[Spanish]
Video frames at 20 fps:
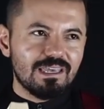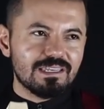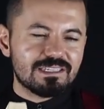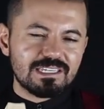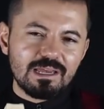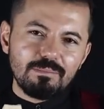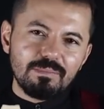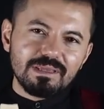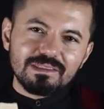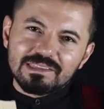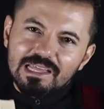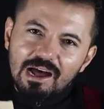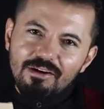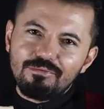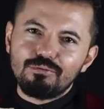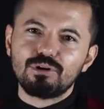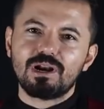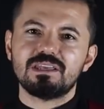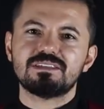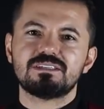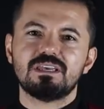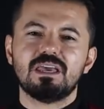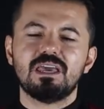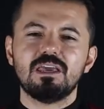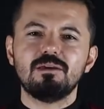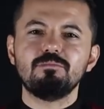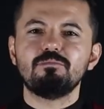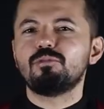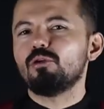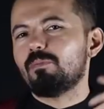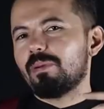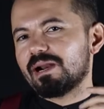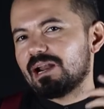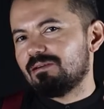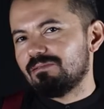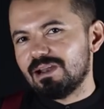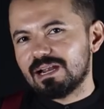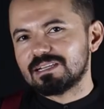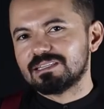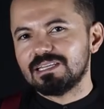esa metáfora, ese ejemplo
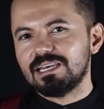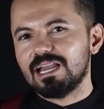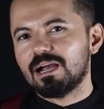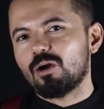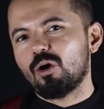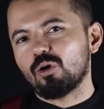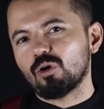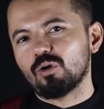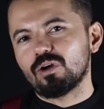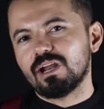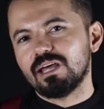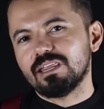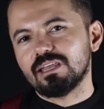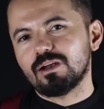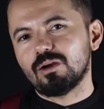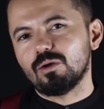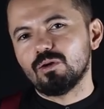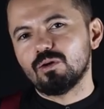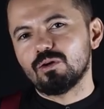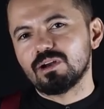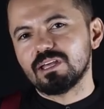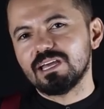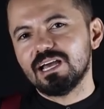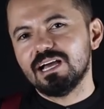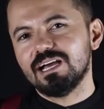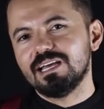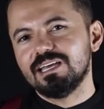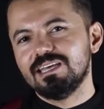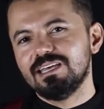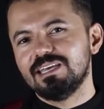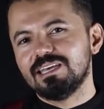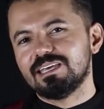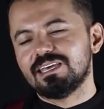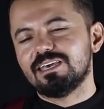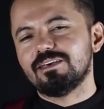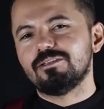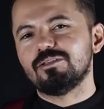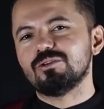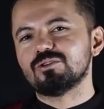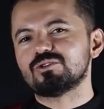para hablar de la corona de gloria
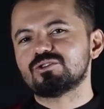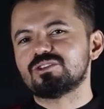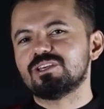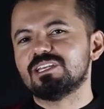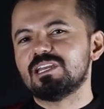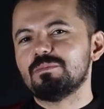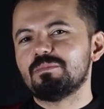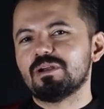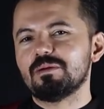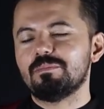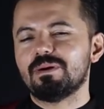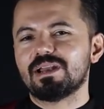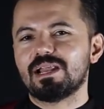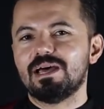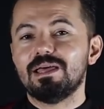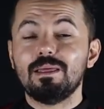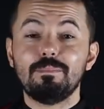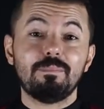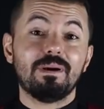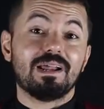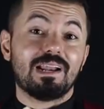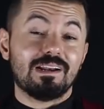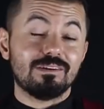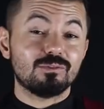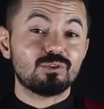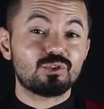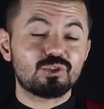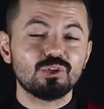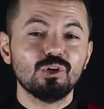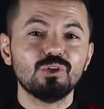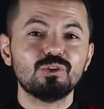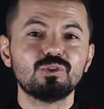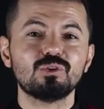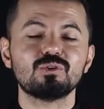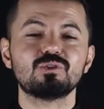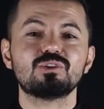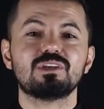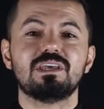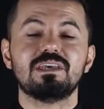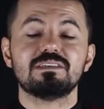que Dios tiene preparada para
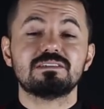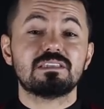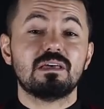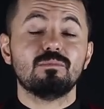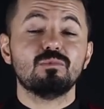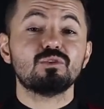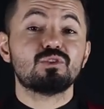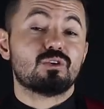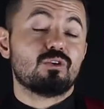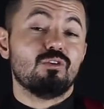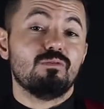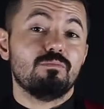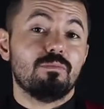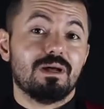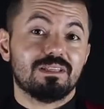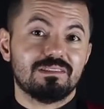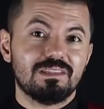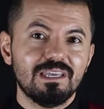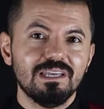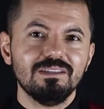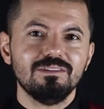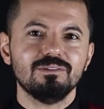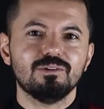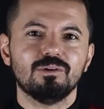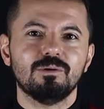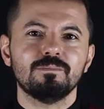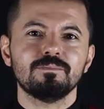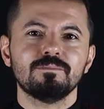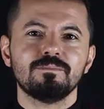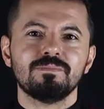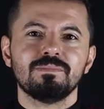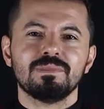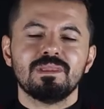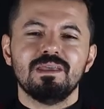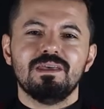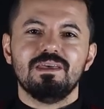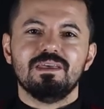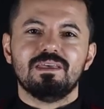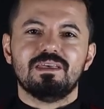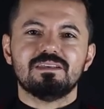nosotros, que estamos combatiendo,
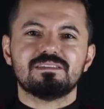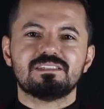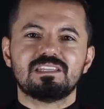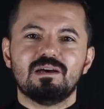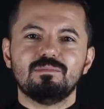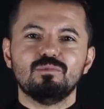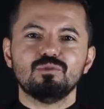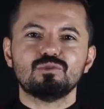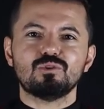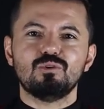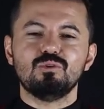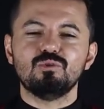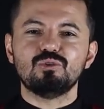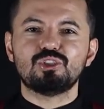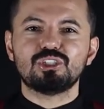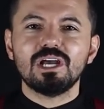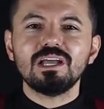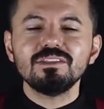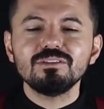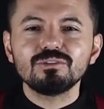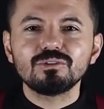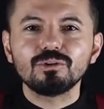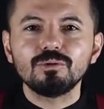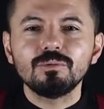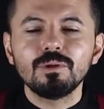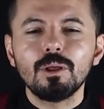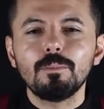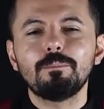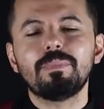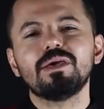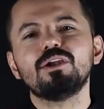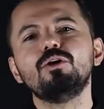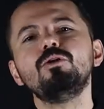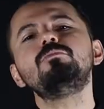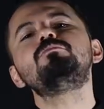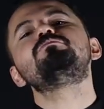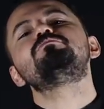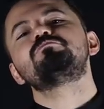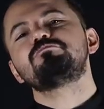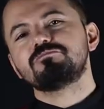que estamos luchando.
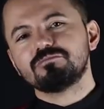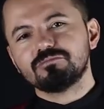Pero